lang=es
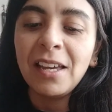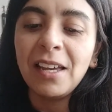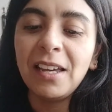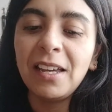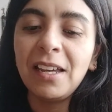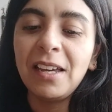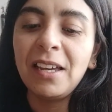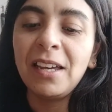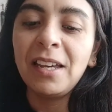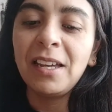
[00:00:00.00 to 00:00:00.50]

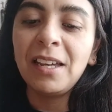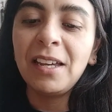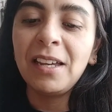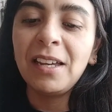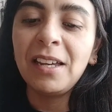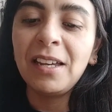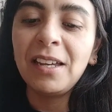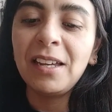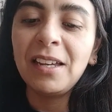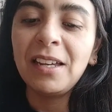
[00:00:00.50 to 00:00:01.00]

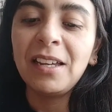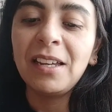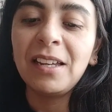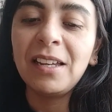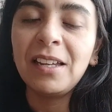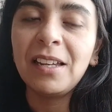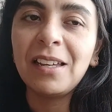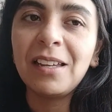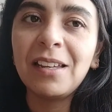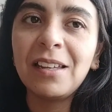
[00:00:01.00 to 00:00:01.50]

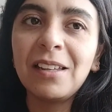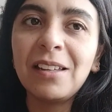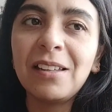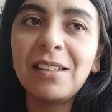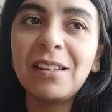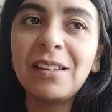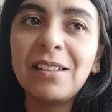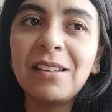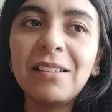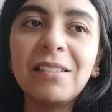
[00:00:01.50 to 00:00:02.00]
Eh,
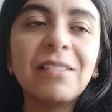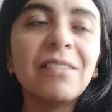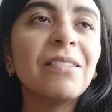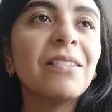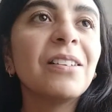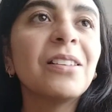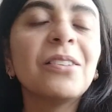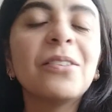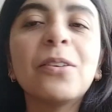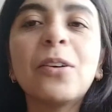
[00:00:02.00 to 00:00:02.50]

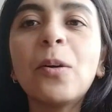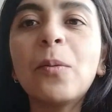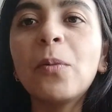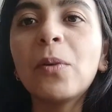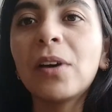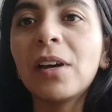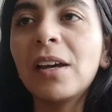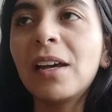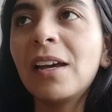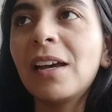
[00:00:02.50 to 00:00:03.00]
no
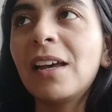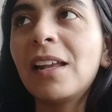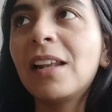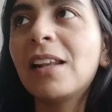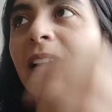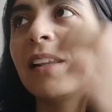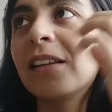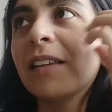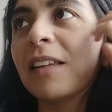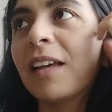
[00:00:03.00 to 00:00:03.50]
como que
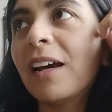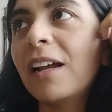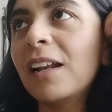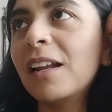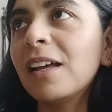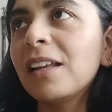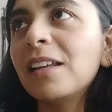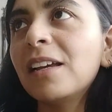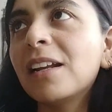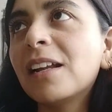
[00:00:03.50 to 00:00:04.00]
el
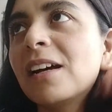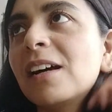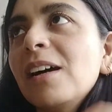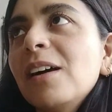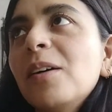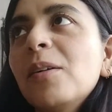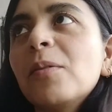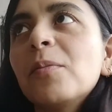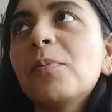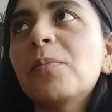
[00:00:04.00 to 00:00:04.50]
galán
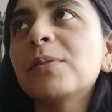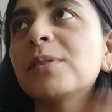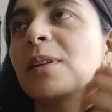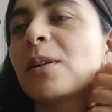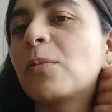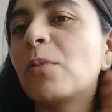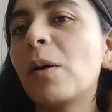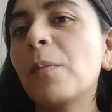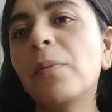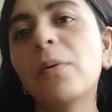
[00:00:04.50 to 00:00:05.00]
era pues
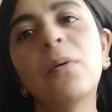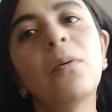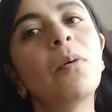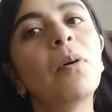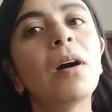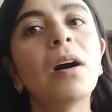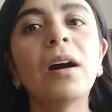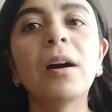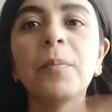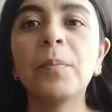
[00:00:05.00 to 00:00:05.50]
el guapo
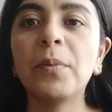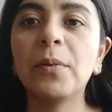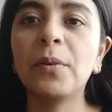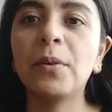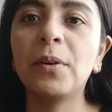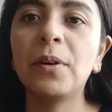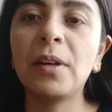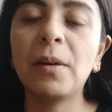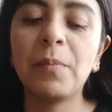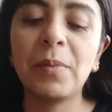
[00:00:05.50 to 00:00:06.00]

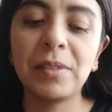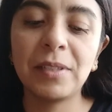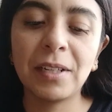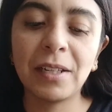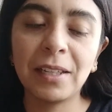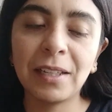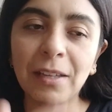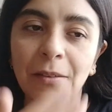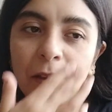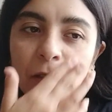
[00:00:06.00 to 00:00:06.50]
guapo y a
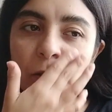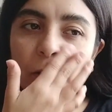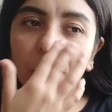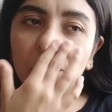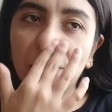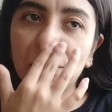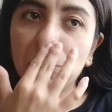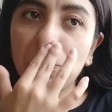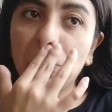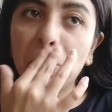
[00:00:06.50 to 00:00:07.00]
pesar de que había hecho
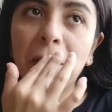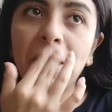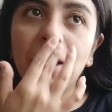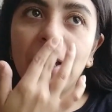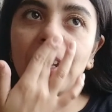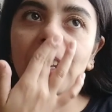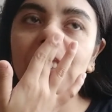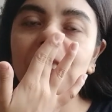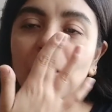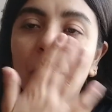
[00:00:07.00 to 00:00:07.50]
cosas
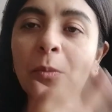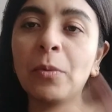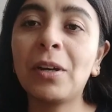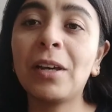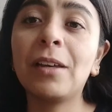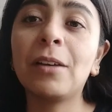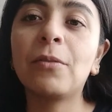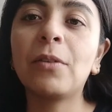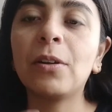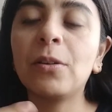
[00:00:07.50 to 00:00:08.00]
malas, como
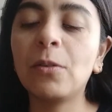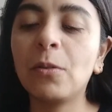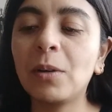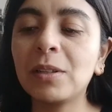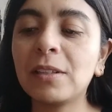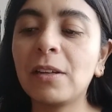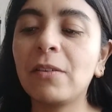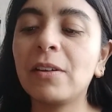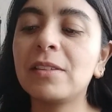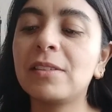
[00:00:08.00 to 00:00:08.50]
que cuando
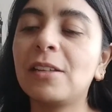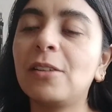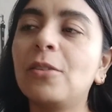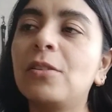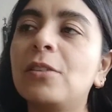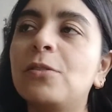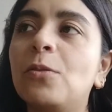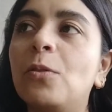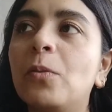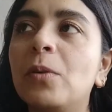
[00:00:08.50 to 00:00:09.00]
vas avanzando
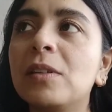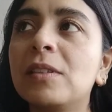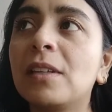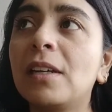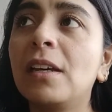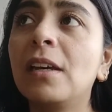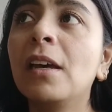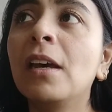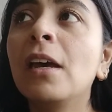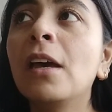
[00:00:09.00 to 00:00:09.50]
descubres
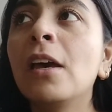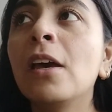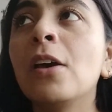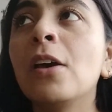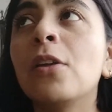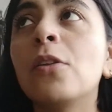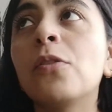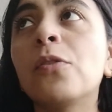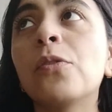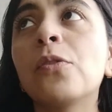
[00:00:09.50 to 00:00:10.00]
que
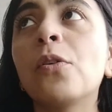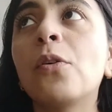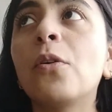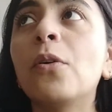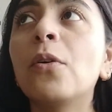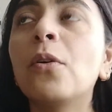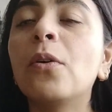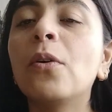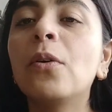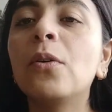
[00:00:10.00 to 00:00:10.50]

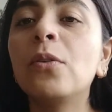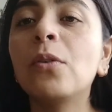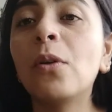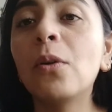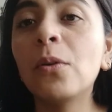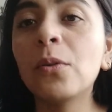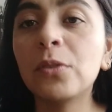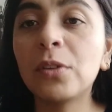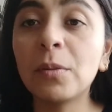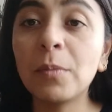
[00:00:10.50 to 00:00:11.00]
no,
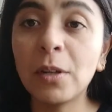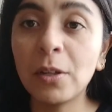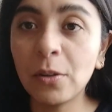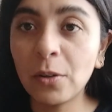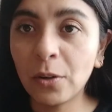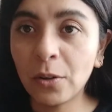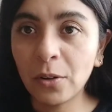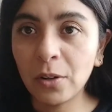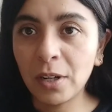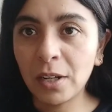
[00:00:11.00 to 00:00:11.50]
no
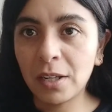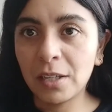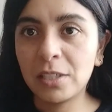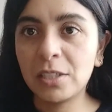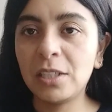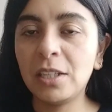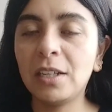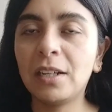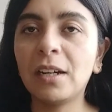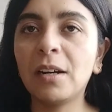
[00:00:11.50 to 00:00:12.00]
terminó con la
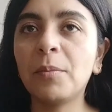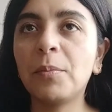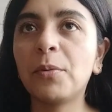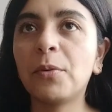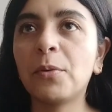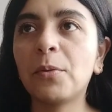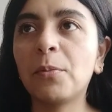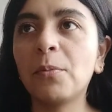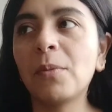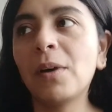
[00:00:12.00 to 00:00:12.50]
chica
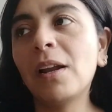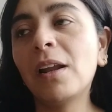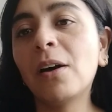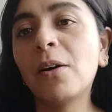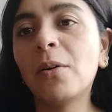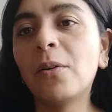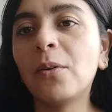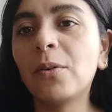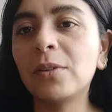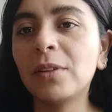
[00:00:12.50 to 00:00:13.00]
por
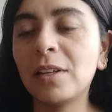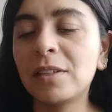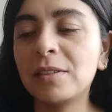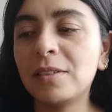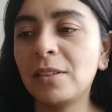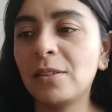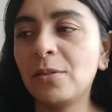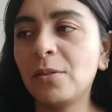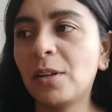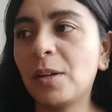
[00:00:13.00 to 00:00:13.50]
mala onda,
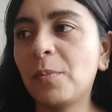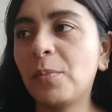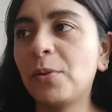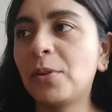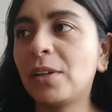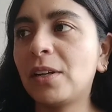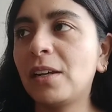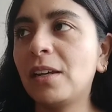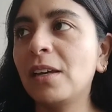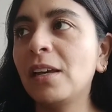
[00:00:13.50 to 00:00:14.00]
sino que
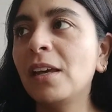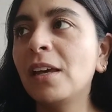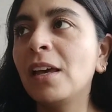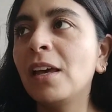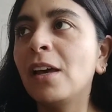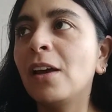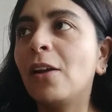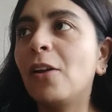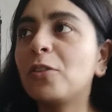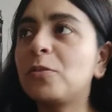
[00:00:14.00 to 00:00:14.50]
porque
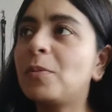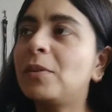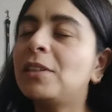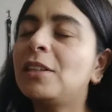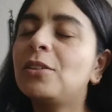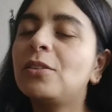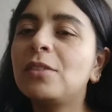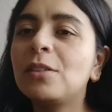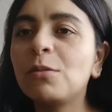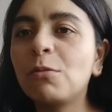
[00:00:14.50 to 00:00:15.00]
los
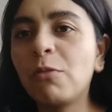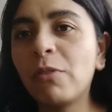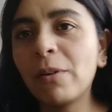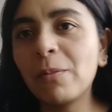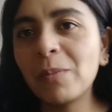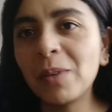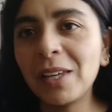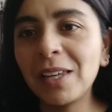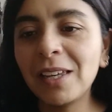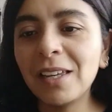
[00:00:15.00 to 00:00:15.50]
mandatos de su
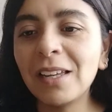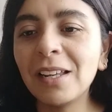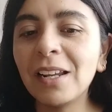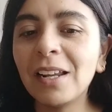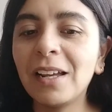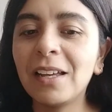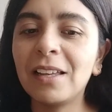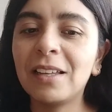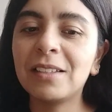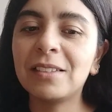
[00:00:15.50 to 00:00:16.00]

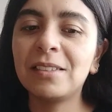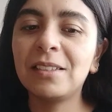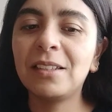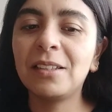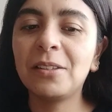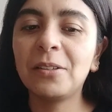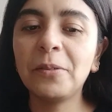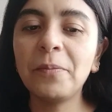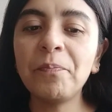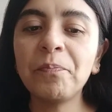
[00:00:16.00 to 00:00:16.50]
familia y
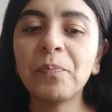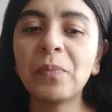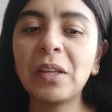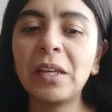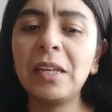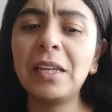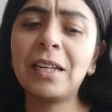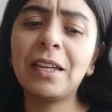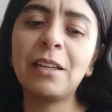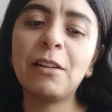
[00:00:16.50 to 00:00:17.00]
así, ¿no?
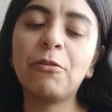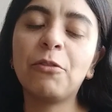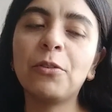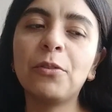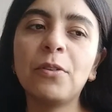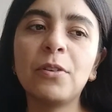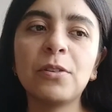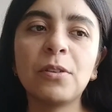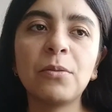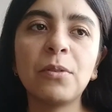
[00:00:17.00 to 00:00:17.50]
Y que en el
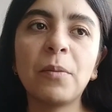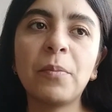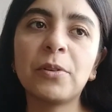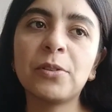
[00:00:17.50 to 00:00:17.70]
fondo es una